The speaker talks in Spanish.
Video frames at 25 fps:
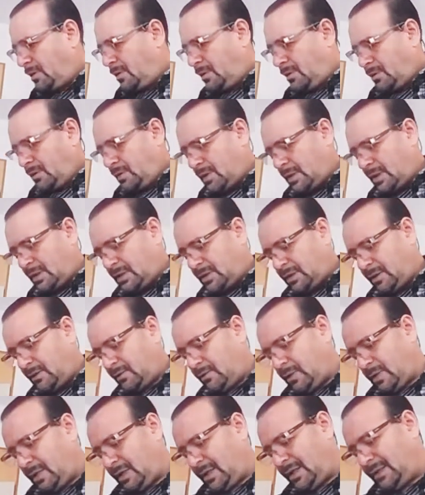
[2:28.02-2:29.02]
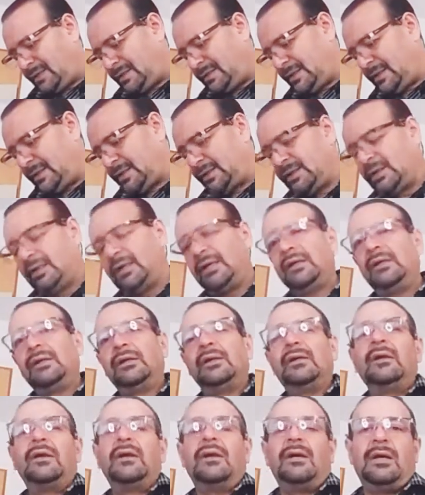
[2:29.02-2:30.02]
del 57
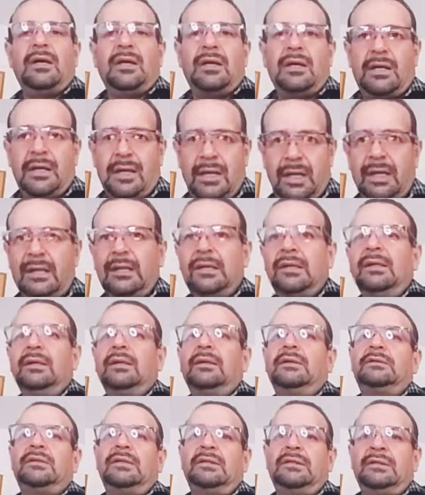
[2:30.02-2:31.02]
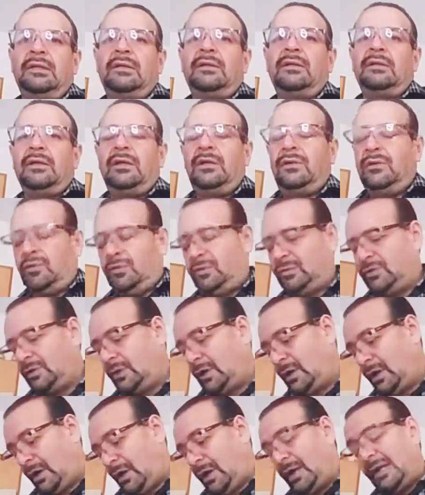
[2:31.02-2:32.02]
al 62.
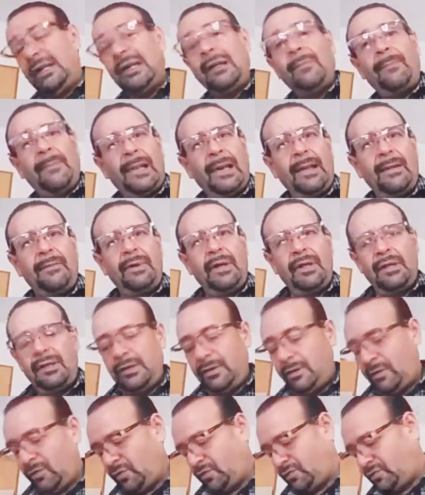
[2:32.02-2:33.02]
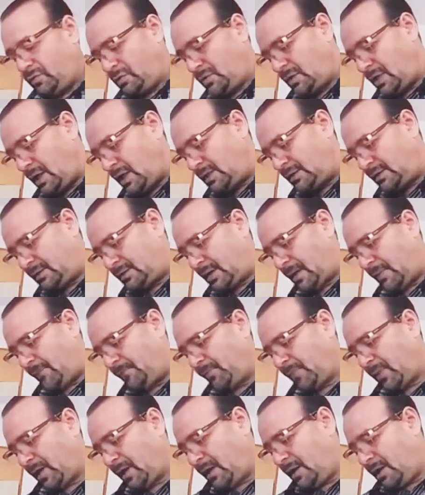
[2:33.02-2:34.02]
La palabra de Dios dice,
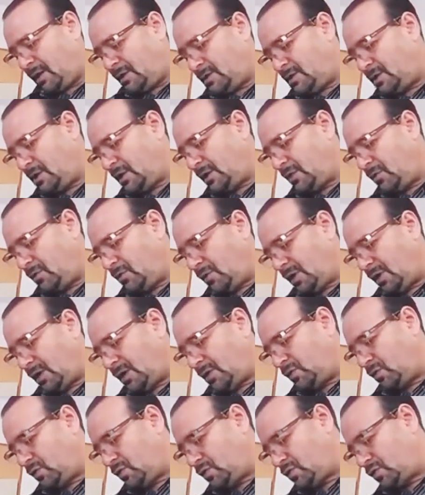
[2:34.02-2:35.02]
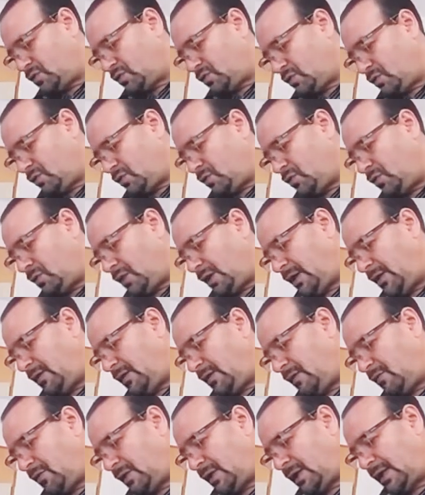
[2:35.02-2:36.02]
yendo ellos, uno le
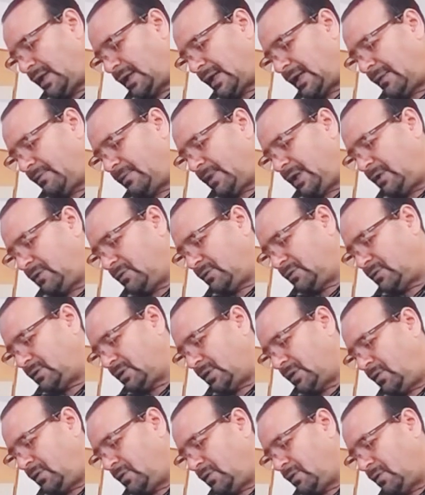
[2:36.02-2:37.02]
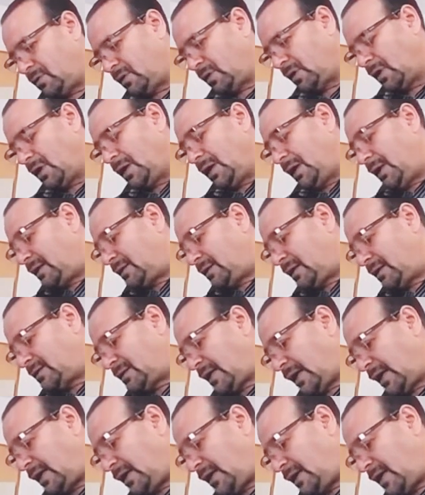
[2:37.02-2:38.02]
dijo en el camino, Señor, te
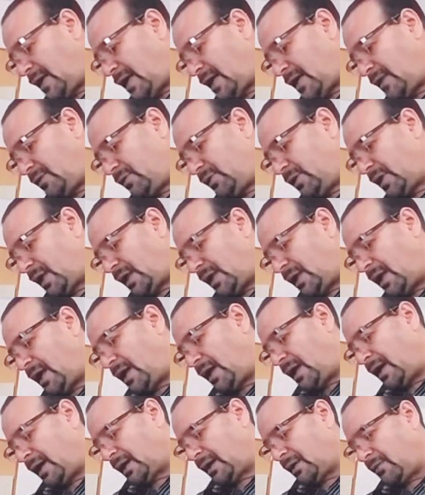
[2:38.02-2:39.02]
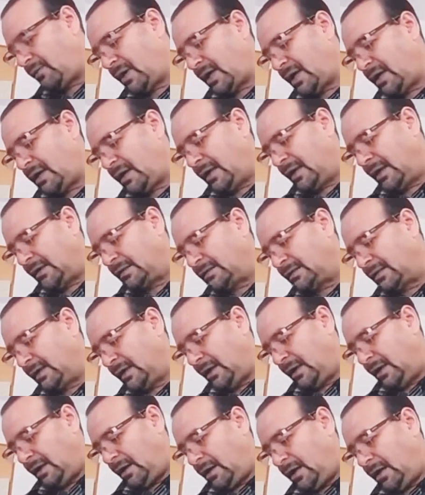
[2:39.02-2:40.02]
seguiré a donde quiera que vayas.
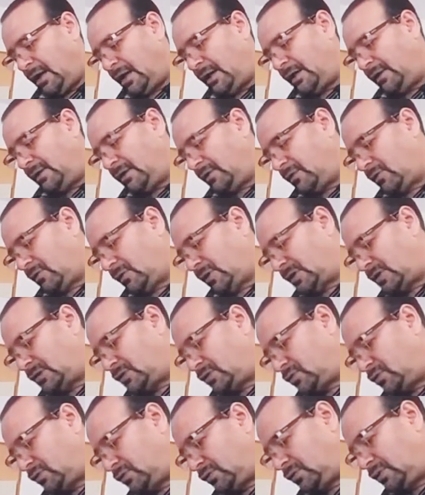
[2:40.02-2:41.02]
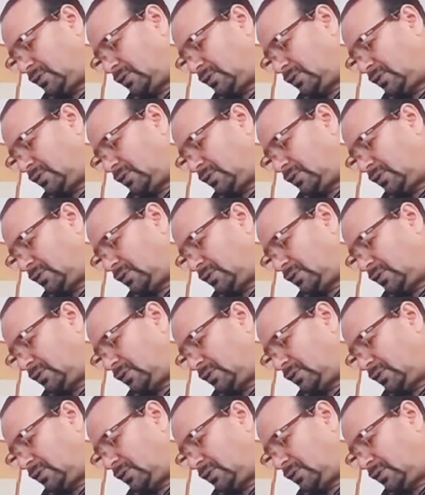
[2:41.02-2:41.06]
Y le dijo Jesús,